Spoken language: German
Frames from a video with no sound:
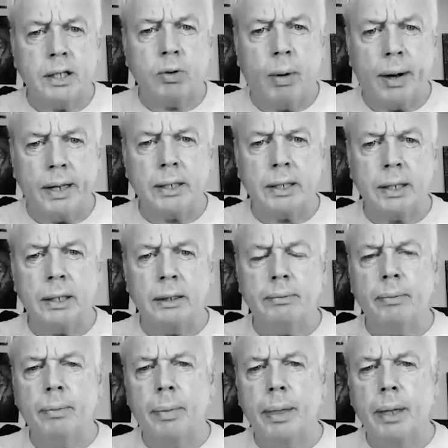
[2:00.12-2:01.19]
beobachtet
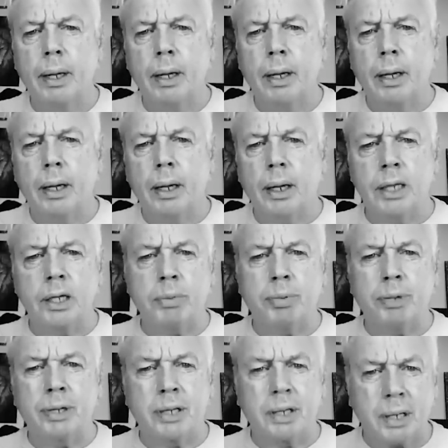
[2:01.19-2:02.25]
habe, sind
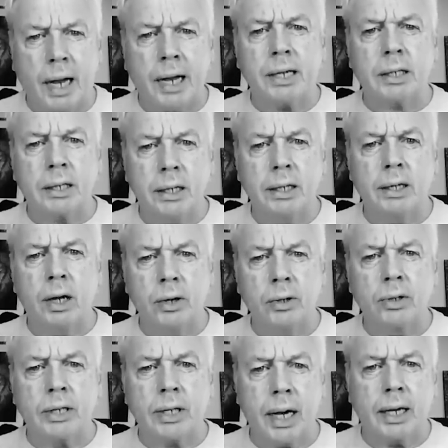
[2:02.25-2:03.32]
genau diese
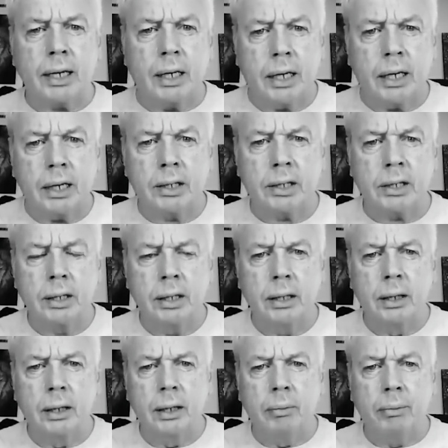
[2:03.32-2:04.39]
Techniken,
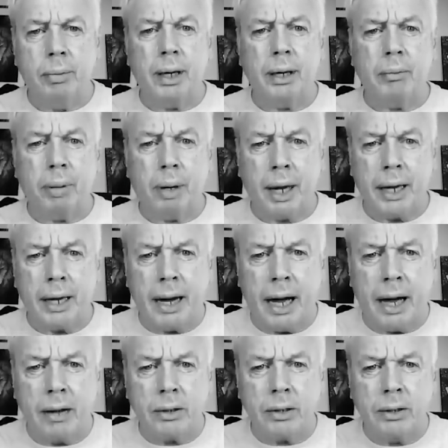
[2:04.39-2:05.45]
die nun bei der
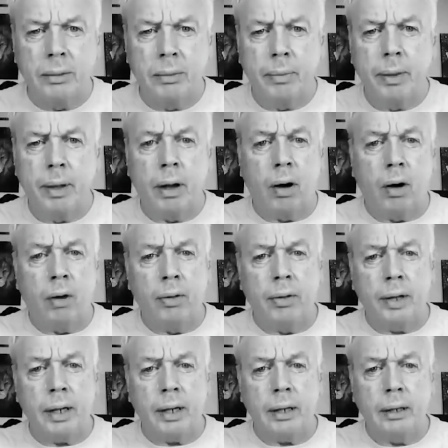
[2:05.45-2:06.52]
Weltbevölkerung
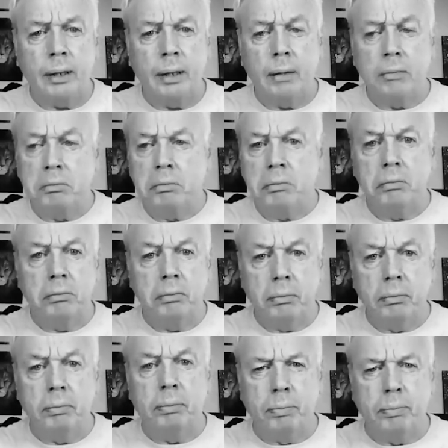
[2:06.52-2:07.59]
ganz aktuell
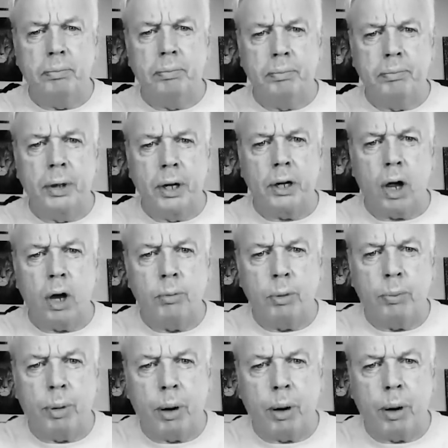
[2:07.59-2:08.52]
zur Anwendung kommen.